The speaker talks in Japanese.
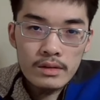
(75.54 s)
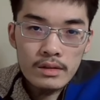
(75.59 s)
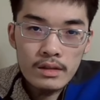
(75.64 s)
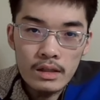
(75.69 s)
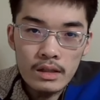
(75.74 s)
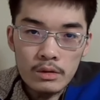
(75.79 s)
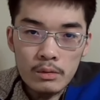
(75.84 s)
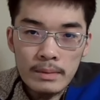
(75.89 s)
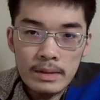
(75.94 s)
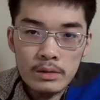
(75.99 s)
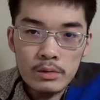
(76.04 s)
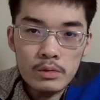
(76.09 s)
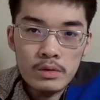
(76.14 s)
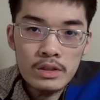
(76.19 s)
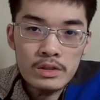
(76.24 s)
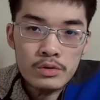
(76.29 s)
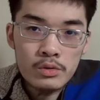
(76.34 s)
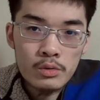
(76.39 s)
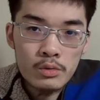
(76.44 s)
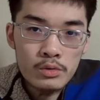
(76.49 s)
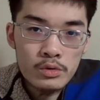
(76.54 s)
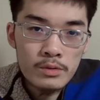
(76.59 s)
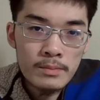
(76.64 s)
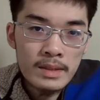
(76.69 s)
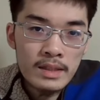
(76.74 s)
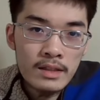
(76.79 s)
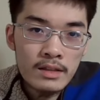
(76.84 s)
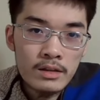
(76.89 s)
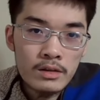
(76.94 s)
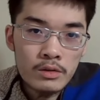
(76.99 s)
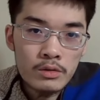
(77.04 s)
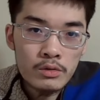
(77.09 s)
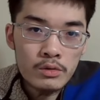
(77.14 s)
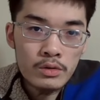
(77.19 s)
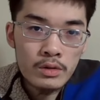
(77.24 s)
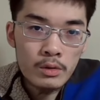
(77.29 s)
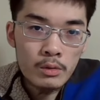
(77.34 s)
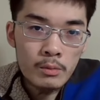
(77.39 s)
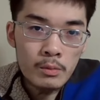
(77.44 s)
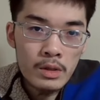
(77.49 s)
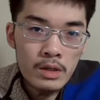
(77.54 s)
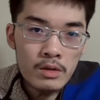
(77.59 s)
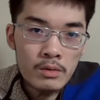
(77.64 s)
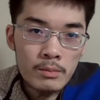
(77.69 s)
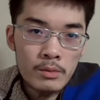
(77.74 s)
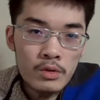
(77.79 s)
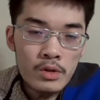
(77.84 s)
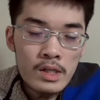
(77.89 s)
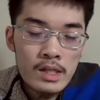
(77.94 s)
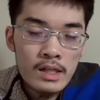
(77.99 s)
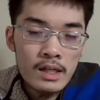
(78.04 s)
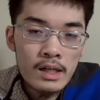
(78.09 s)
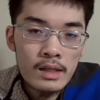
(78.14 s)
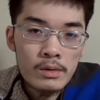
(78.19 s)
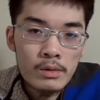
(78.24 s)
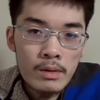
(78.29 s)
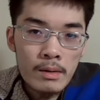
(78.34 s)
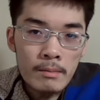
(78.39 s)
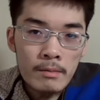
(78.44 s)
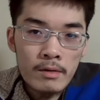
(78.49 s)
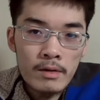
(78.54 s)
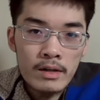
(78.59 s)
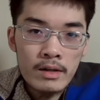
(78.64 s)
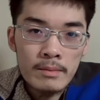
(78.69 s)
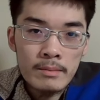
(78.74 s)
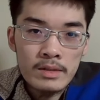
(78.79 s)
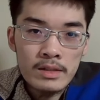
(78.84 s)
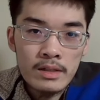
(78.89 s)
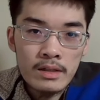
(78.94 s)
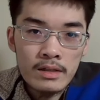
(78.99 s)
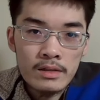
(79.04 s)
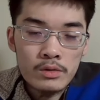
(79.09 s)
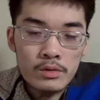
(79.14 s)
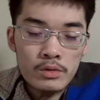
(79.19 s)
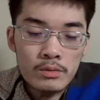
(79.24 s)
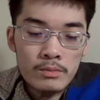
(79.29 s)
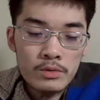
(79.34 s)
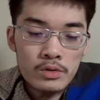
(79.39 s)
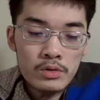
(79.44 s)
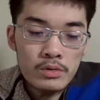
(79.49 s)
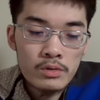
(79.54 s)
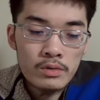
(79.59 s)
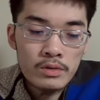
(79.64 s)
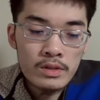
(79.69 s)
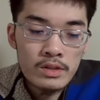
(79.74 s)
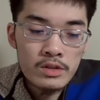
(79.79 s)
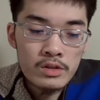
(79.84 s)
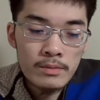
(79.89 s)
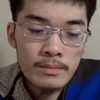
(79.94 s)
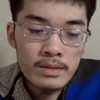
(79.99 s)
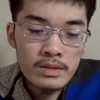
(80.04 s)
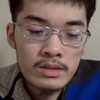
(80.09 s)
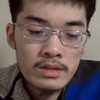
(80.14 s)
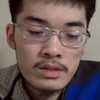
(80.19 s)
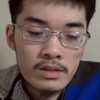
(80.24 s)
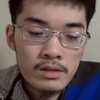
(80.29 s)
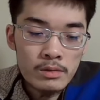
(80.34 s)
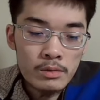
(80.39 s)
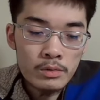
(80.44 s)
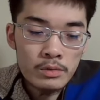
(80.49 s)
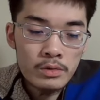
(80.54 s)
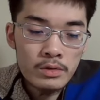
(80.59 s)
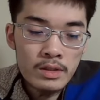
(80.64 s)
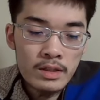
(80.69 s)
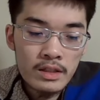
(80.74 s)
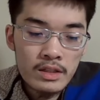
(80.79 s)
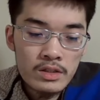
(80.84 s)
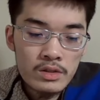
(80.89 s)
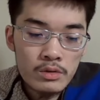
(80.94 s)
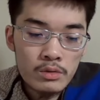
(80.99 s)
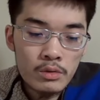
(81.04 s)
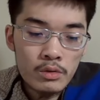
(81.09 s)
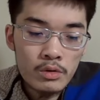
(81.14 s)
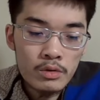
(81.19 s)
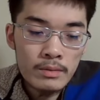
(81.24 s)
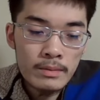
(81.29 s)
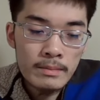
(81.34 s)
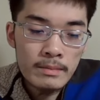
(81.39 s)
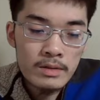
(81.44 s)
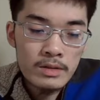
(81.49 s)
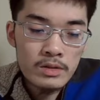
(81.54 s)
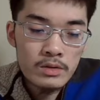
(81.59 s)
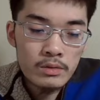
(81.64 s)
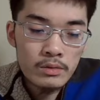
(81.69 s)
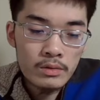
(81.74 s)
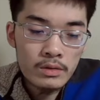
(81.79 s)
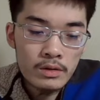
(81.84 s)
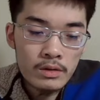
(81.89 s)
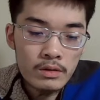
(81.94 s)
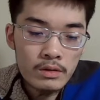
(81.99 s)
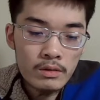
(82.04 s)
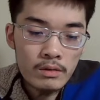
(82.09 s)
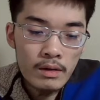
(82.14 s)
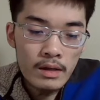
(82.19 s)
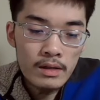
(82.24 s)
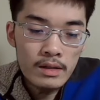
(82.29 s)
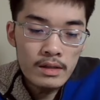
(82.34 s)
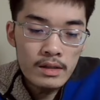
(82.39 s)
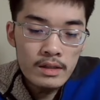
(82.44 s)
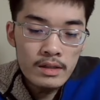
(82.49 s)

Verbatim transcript: あの、まあ、党派色を薄めたいっていうような思惑もあんのかもわかりませんが、そういう無所属で出馬している乙武氏を国民民主党っていうのは、